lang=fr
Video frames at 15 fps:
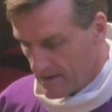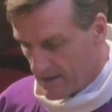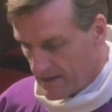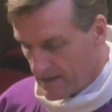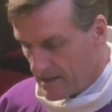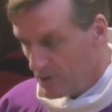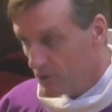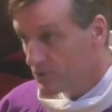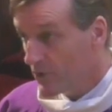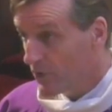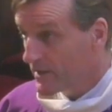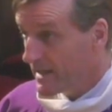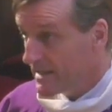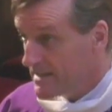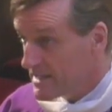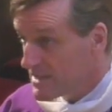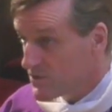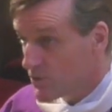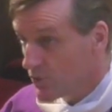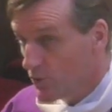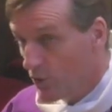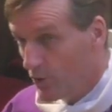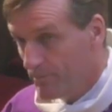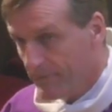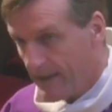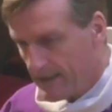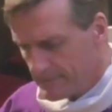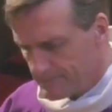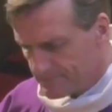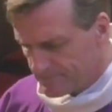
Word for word: Et le temps gagné sur le repas,